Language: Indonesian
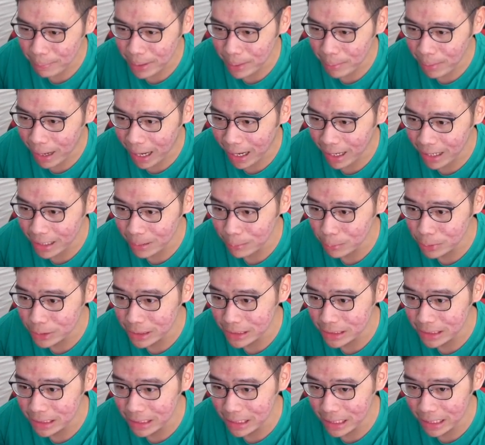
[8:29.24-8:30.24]
rame banget
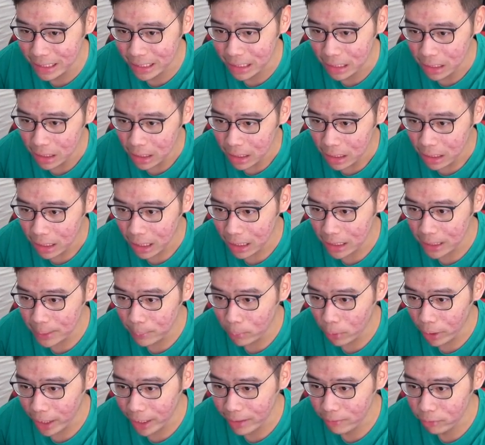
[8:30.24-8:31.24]
mesti jeli Gak ada
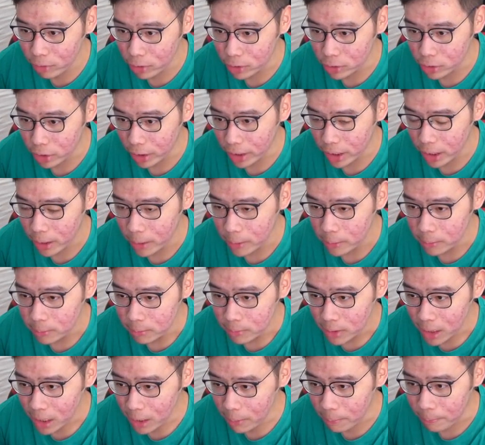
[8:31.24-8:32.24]
yang bawa handphone coy
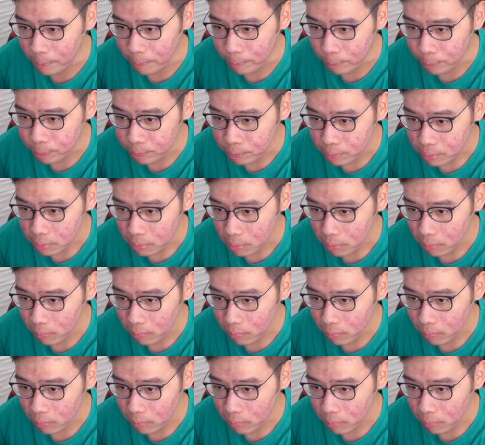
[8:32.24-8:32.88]
hmm